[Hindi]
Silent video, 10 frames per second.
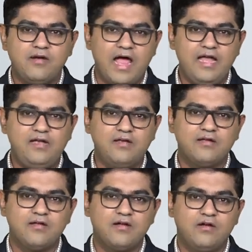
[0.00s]

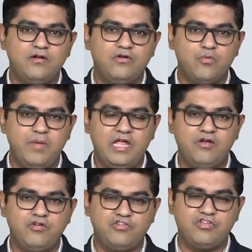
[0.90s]
right
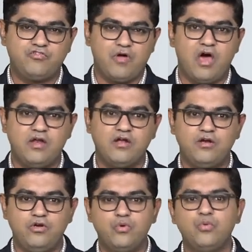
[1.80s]
domain registrar
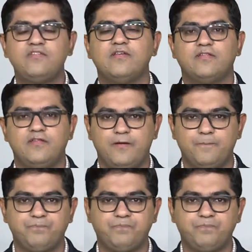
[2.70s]
ढूंढ सकते हैं